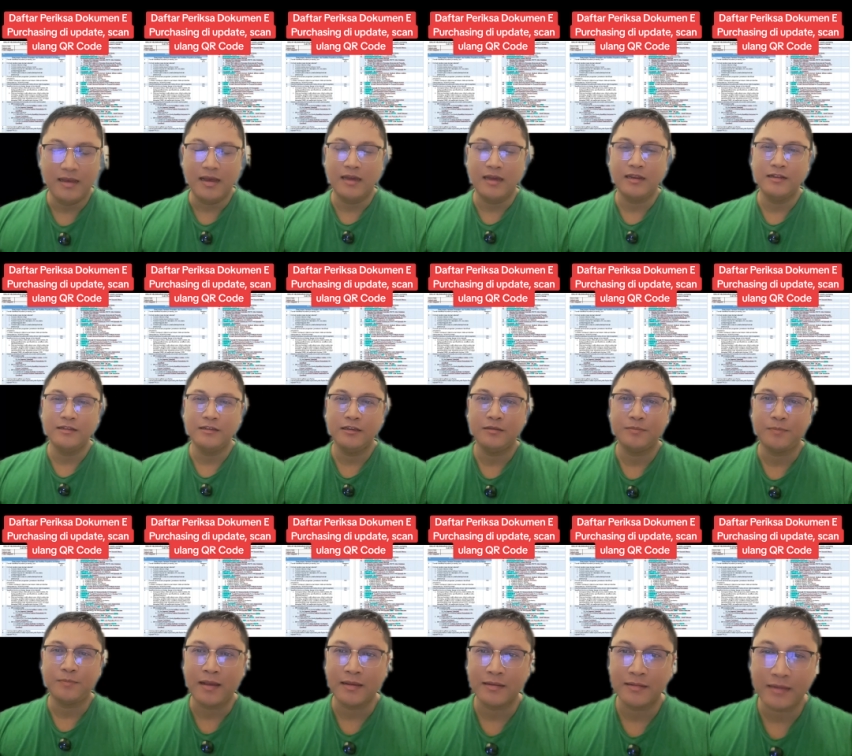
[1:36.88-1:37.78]
Analisis
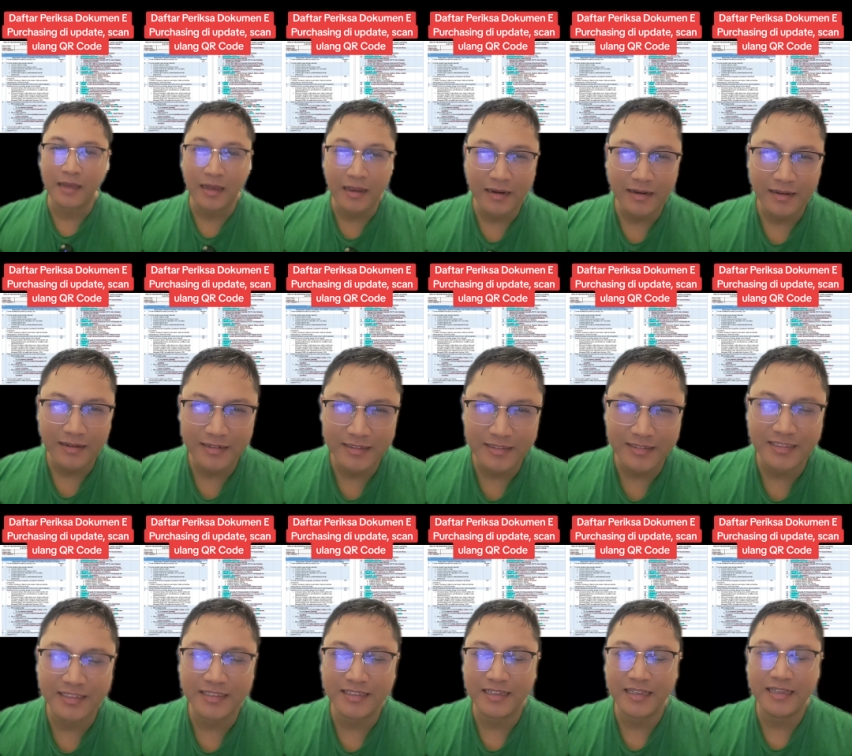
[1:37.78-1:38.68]
pasar di
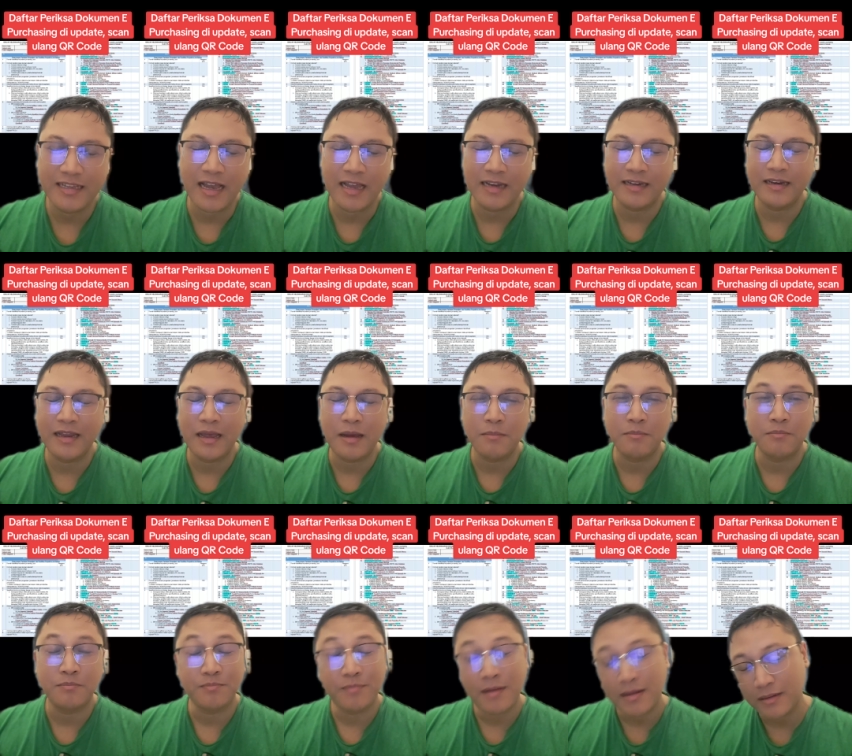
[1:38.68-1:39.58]
sini ada
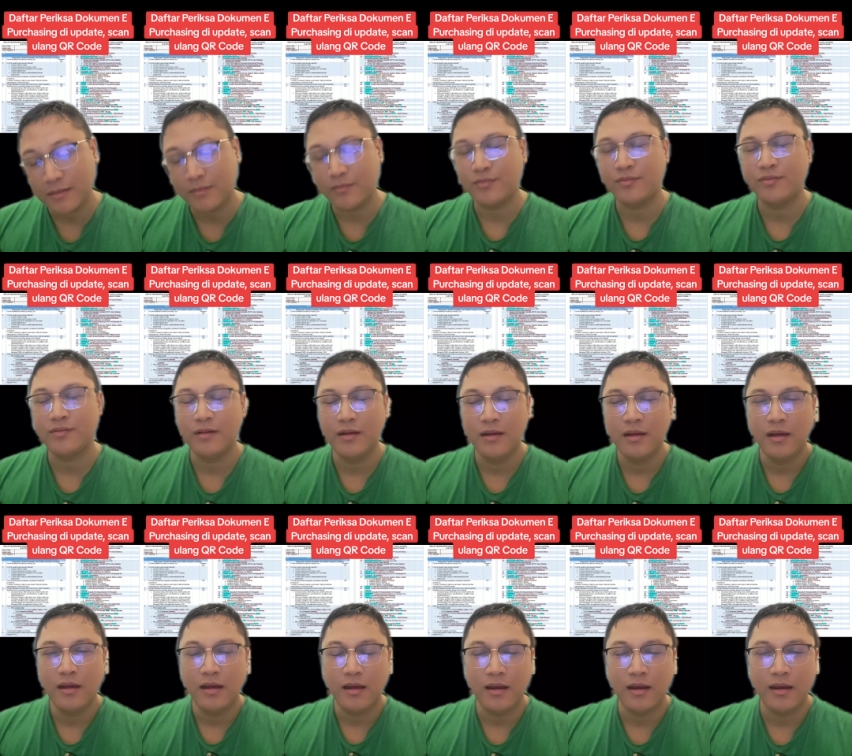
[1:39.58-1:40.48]
empat
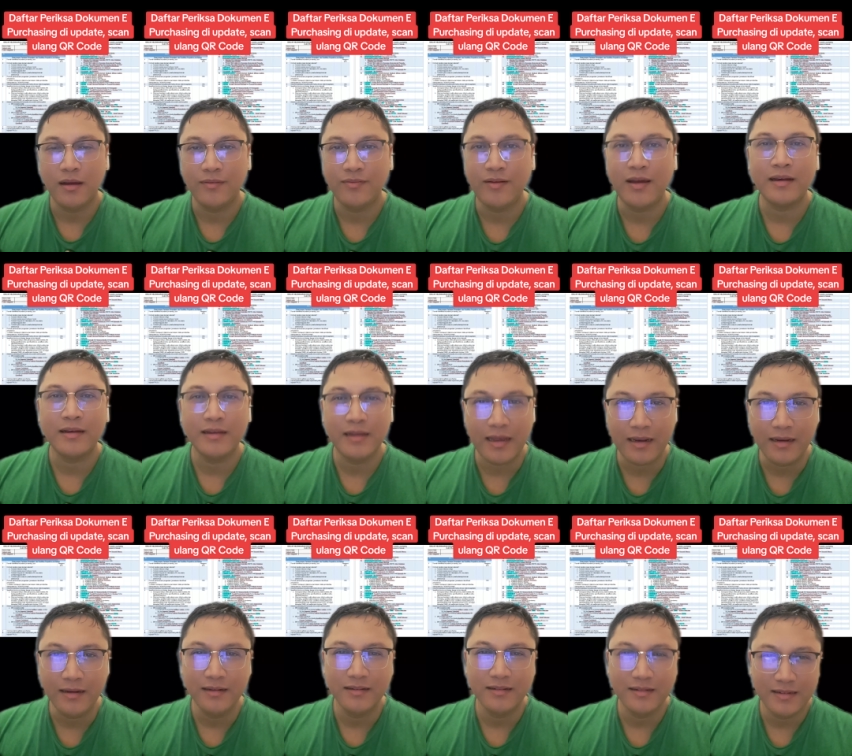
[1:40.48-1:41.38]
uh,
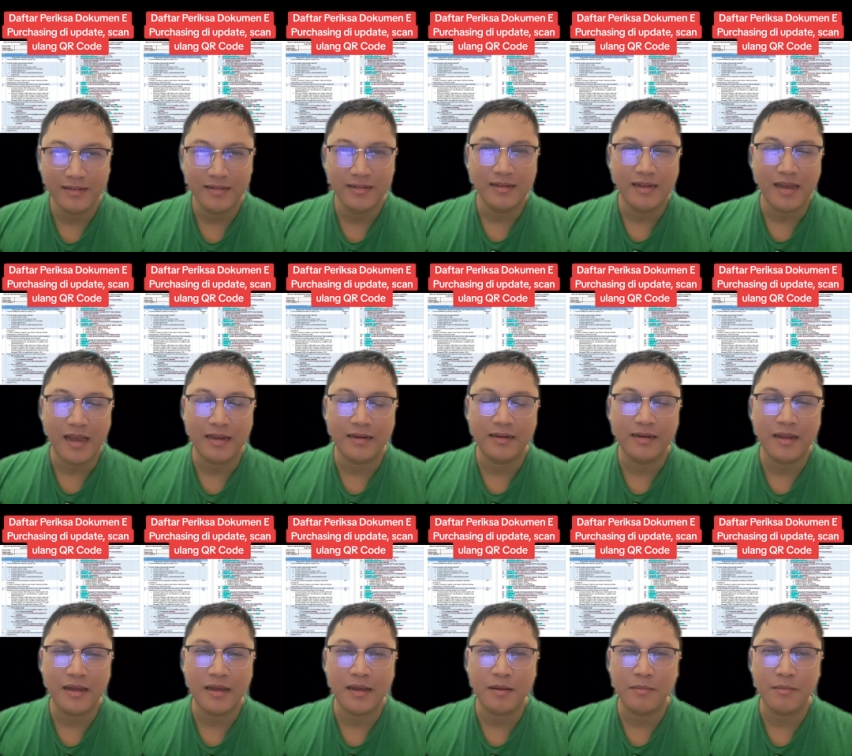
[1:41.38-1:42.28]
varian
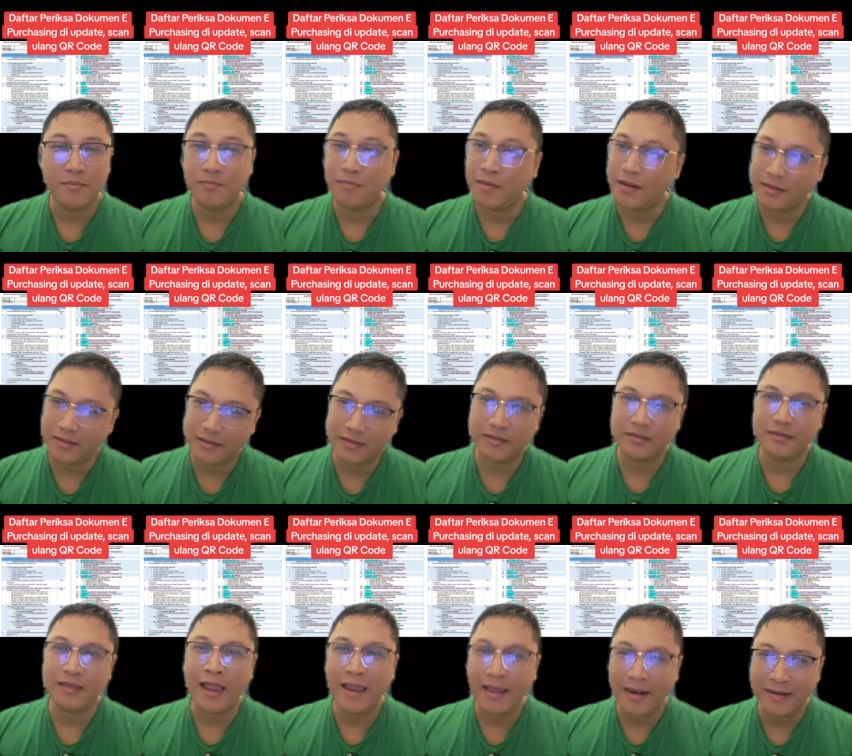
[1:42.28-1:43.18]
ada empat
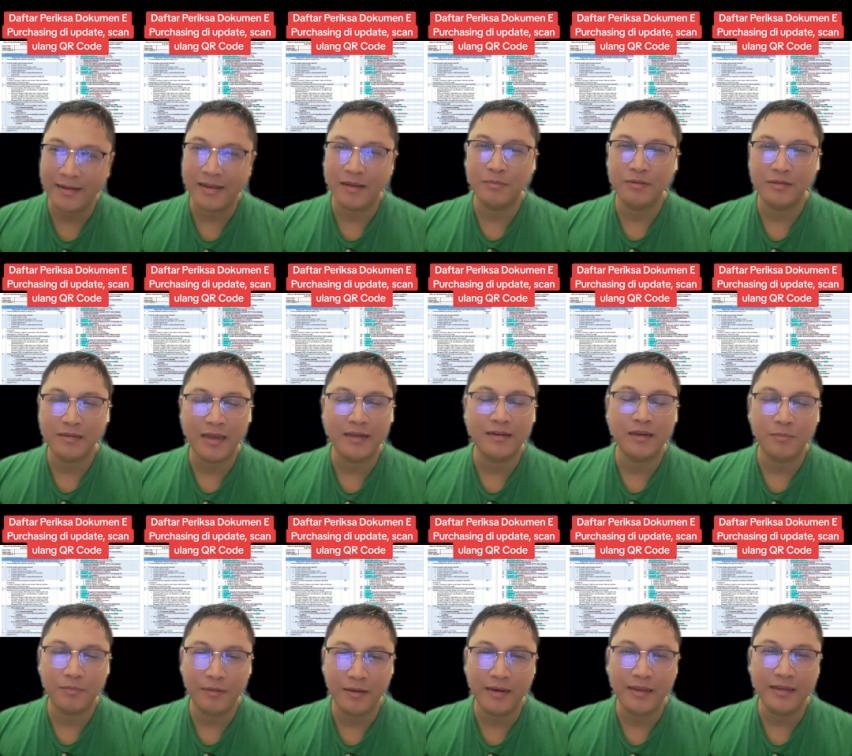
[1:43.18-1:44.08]
style yang bisa
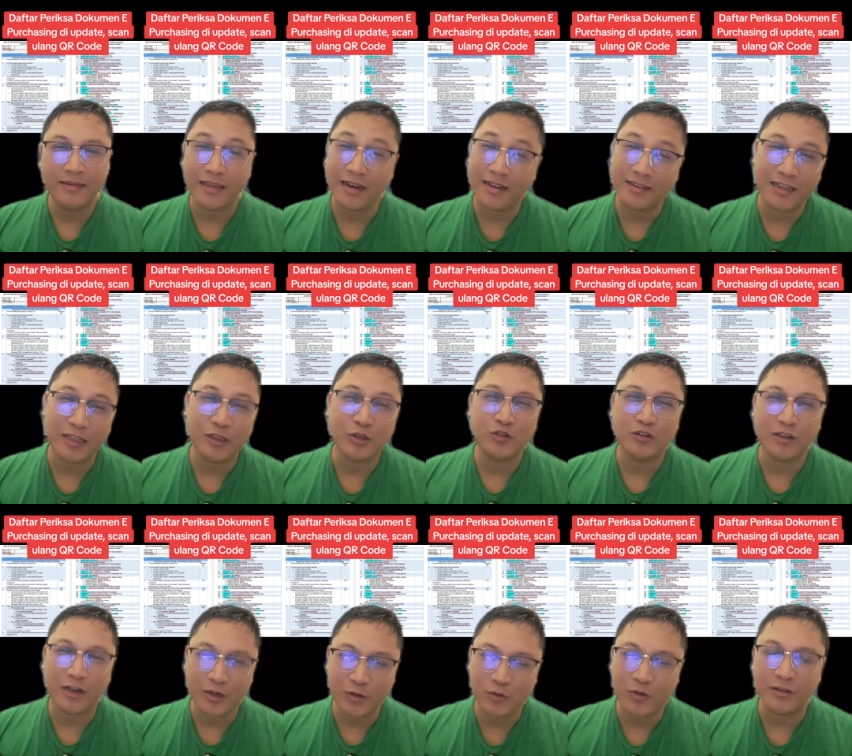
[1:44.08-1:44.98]
Anda pilih, salah satu,
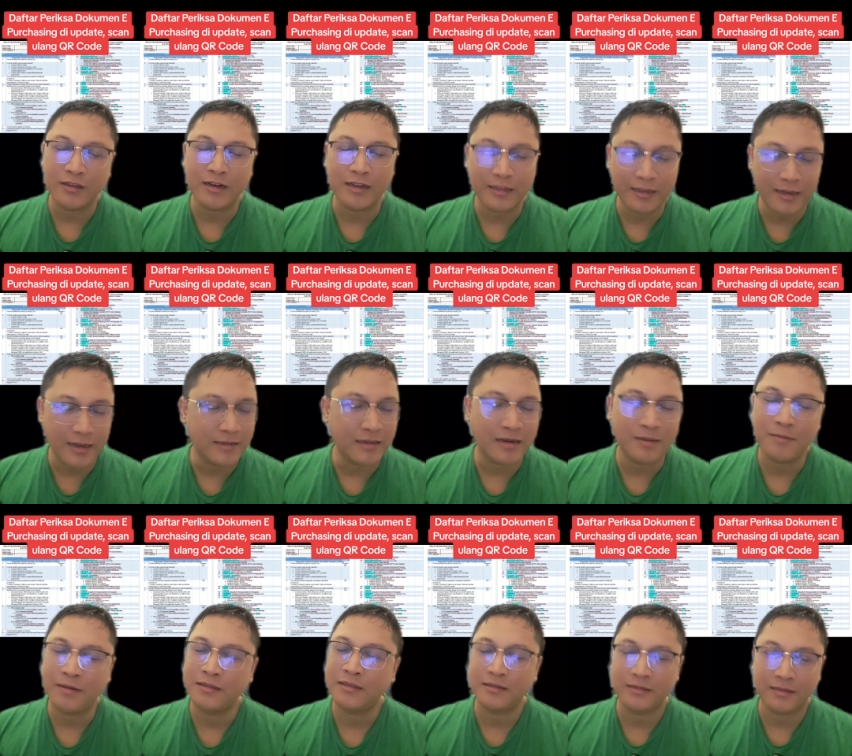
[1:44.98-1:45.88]
salah dua, salah tiga,
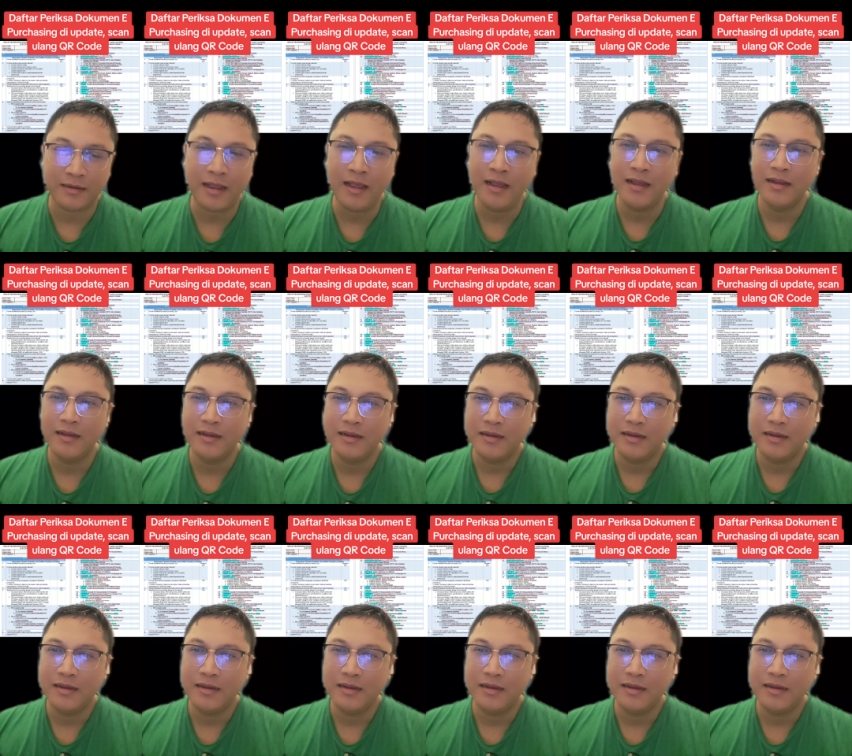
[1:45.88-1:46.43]
salah empat, terserah